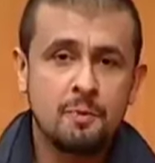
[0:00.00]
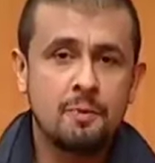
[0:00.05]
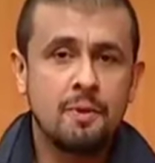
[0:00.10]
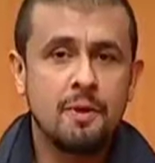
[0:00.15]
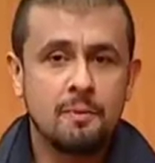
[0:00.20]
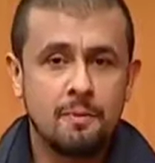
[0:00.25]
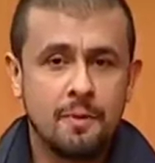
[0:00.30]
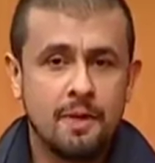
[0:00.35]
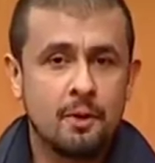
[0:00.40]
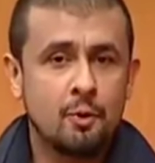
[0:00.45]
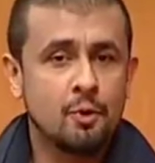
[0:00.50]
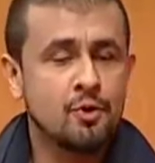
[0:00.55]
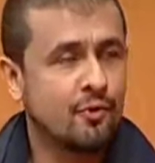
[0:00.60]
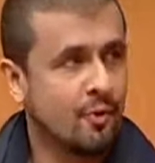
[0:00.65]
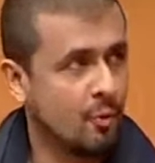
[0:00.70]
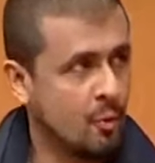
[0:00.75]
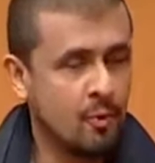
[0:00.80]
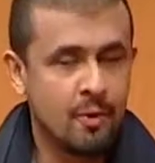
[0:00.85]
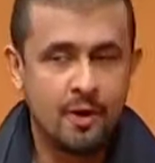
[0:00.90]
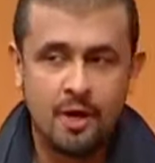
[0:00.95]
में मैंने कुछ
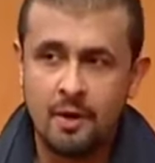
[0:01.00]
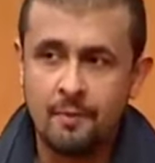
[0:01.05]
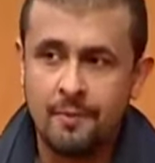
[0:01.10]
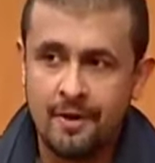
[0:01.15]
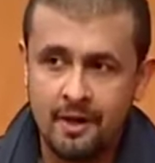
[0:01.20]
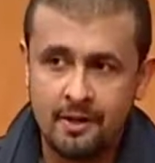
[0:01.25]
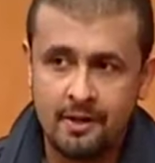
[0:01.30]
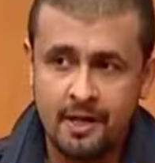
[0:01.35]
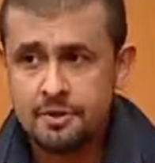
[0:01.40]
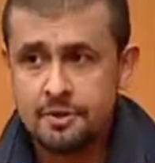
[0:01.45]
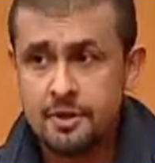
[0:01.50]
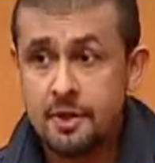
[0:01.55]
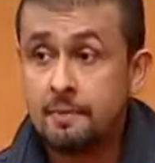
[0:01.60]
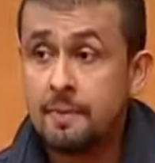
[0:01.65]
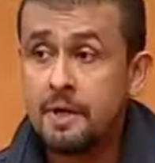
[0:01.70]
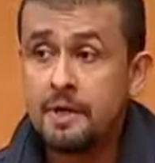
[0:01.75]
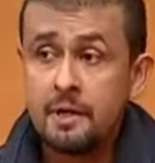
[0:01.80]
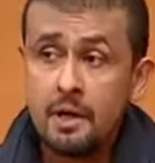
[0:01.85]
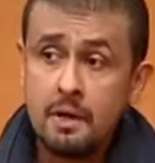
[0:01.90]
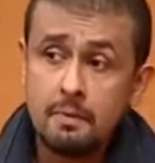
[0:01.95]
फिल्मों में काम किया था रचना
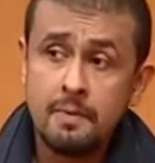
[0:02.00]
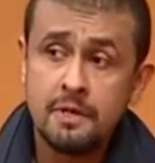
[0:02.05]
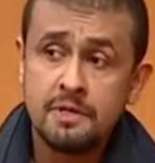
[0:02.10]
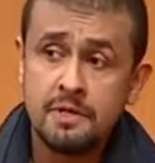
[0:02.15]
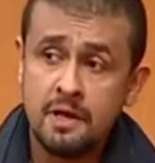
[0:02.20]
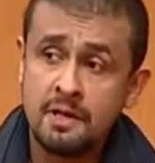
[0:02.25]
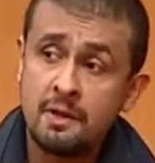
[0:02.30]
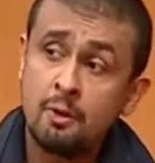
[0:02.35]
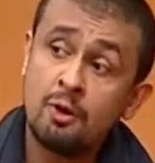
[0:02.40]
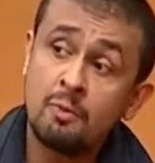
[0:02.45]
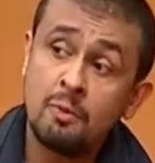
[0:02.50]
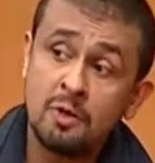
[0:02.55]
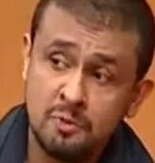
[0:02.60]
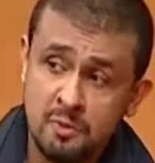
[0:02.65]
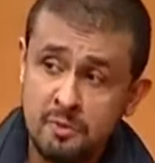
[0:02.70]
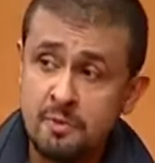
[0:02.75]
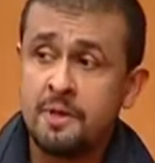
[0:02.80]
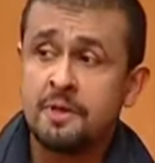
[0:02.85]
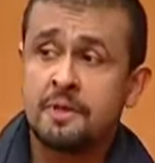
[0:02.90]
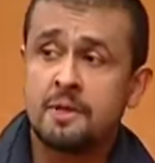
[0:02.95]
बेताब में सनी देओल के बचपन
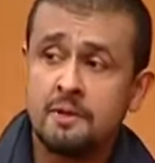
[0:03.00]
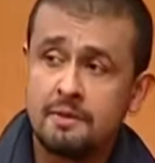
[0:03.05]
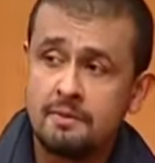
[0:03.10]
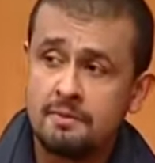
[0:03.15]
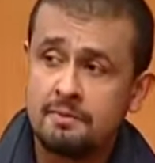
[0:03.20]
में था